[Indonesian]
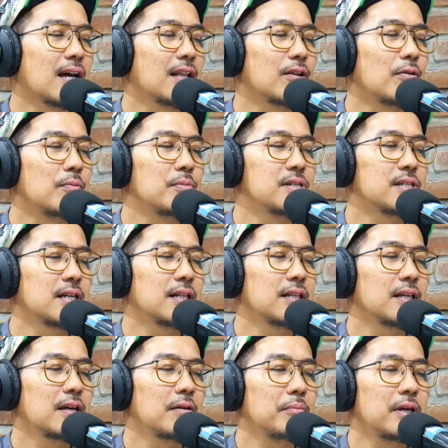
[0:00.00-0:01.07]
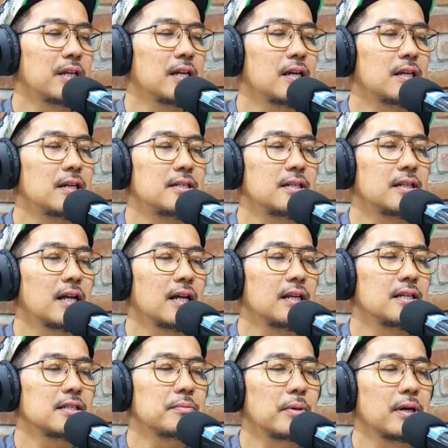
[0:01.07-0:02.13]
kalau misalnya media digital
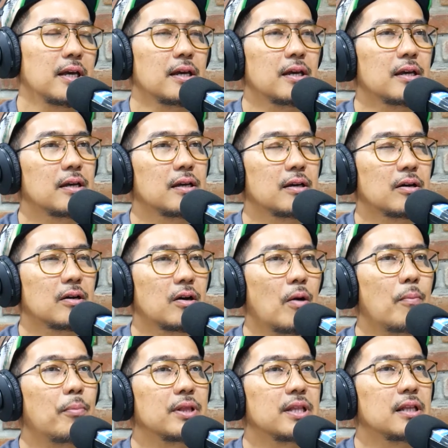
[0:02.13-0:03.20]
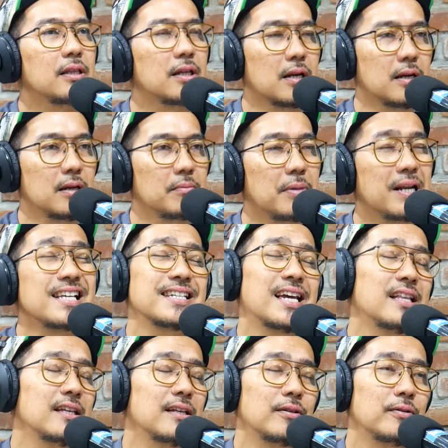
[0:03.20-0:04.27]
ini sebagai kompetitor pada
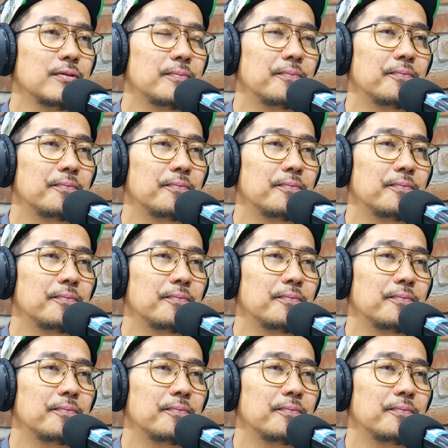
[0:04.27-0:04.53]
saat itu